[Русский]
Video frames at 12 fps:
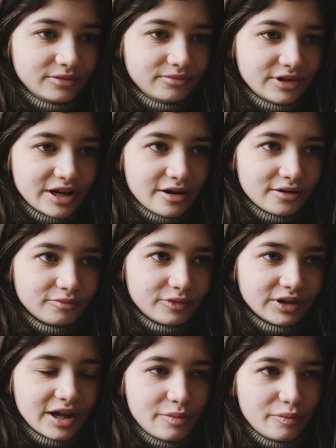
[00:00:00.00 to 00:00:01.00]
я
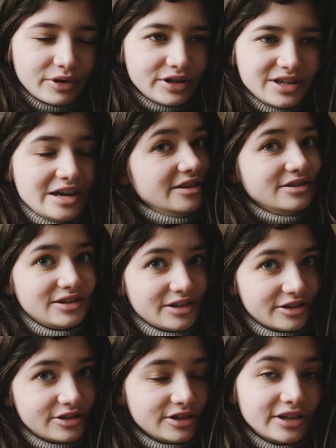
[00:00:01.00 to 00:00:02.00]
была, по идее, не
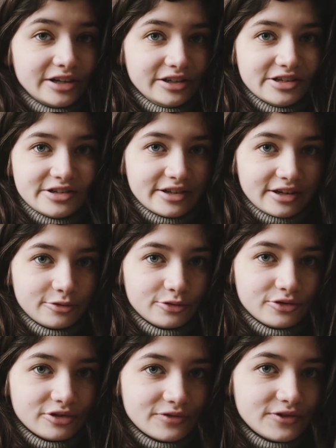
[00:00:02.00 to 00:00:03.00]
заражена, если так уж,
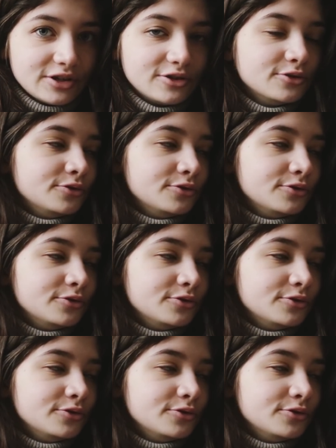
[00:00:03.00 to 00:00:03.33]
на всякий